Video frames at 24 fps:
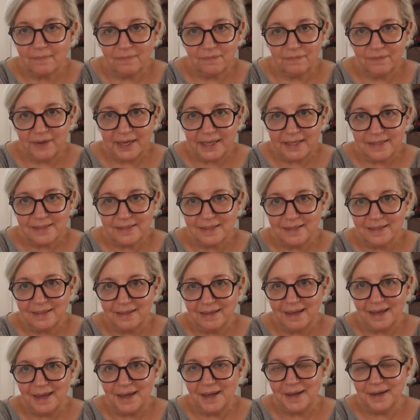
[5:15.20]
fare
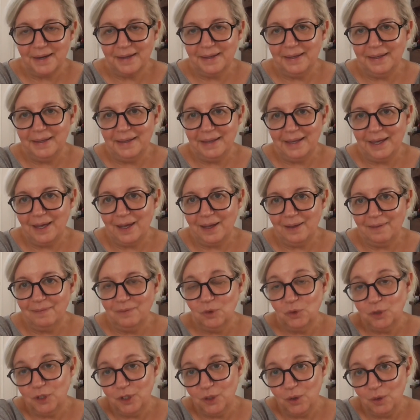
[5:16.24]
skincare è
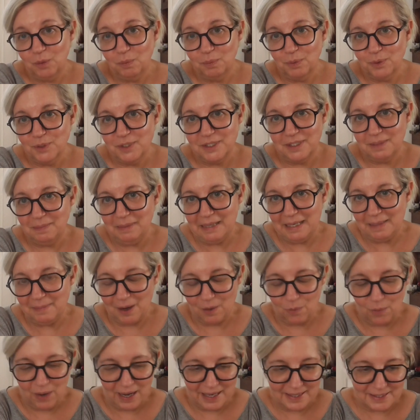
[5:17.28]
non dico impossibile
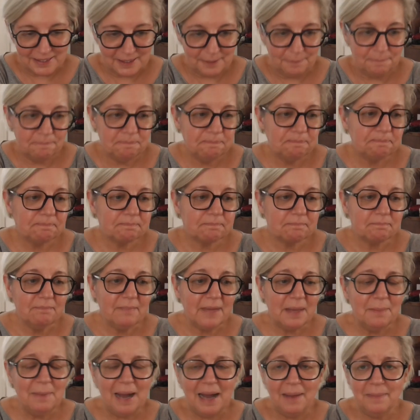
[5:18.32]
ma quasi
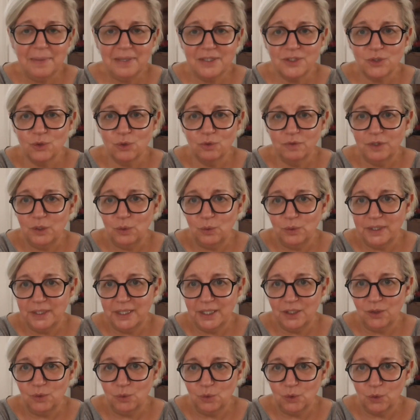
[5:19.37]
ma mi sono venuti
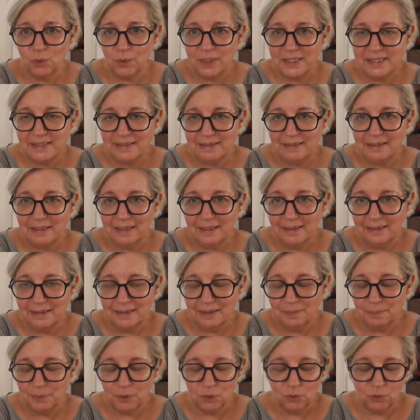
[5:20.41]
in aiuto questi
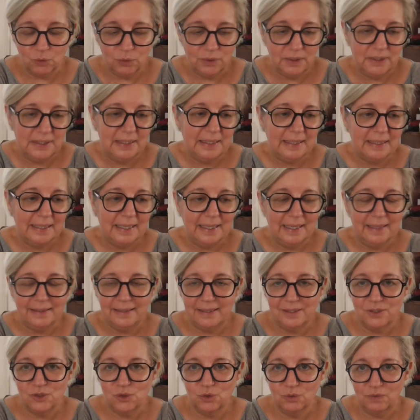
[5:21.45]
eh, prodotti che
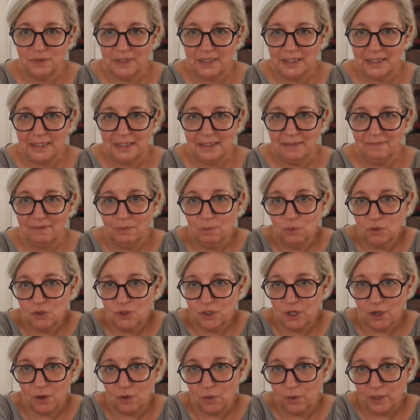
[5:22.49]
adesso vi, vi
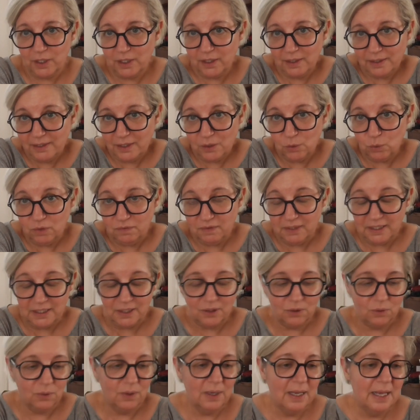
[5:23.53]
mostrerò e di cui vi
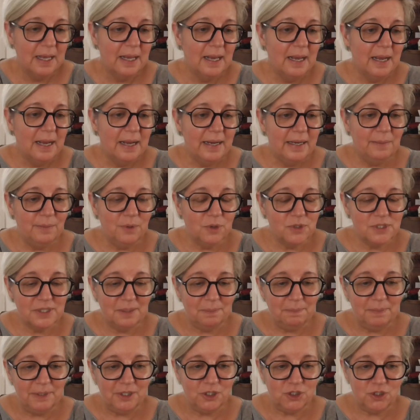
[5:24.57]
dico il mio
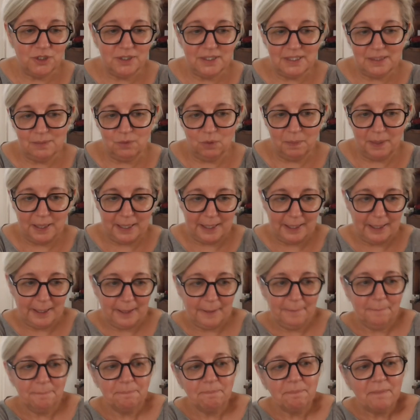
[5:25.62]
semplicissimo
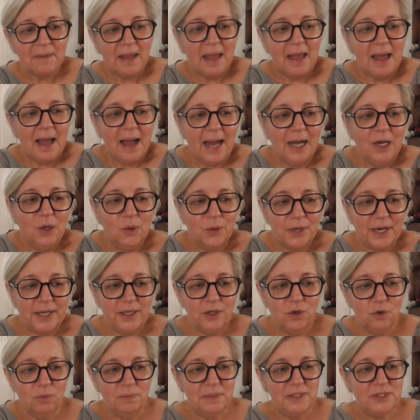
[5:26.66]
parere. Allora,
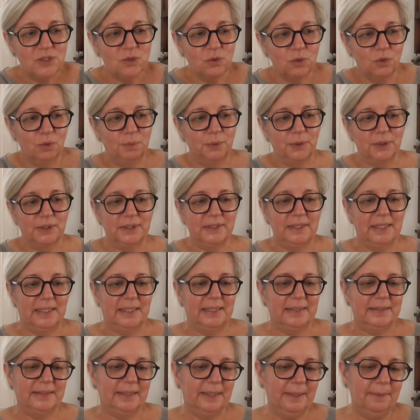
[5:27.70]
io mi sono
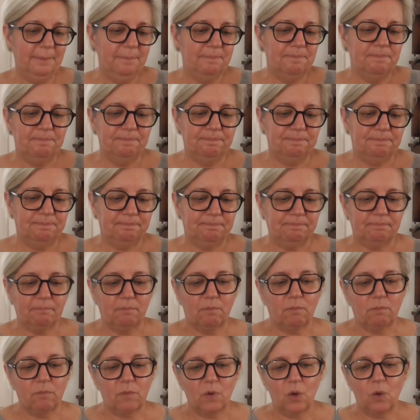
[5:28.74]
portata mh,
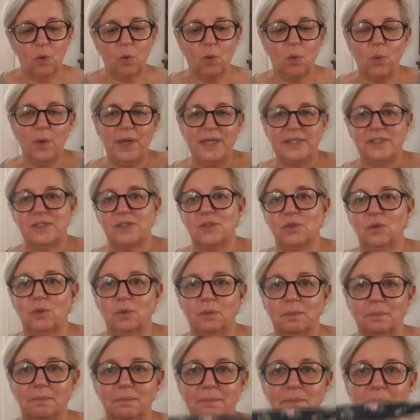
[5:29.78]
mm,
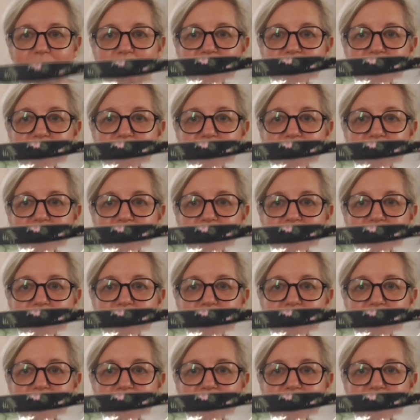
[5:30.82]
questo mh, mm,